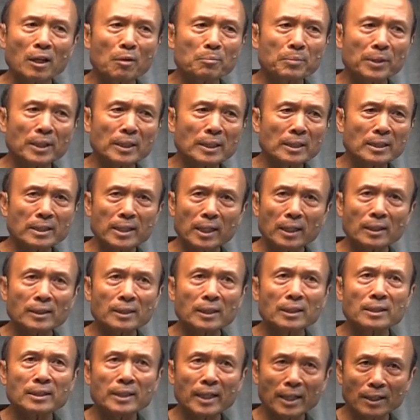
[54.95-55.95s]
到比以前
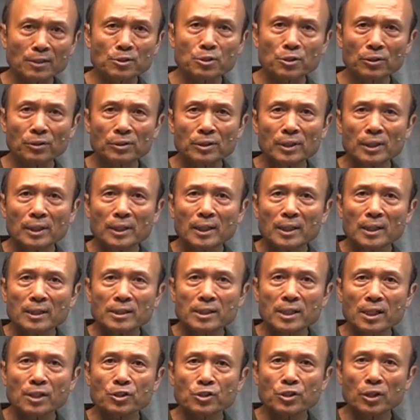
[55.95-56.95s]
更严重。
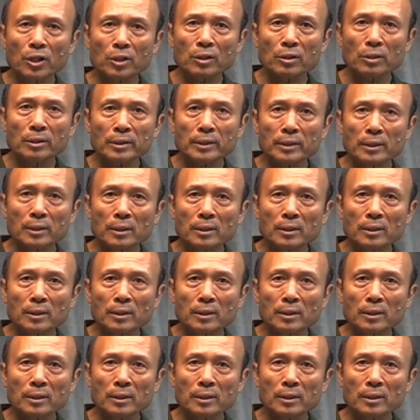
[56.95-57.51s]
其实，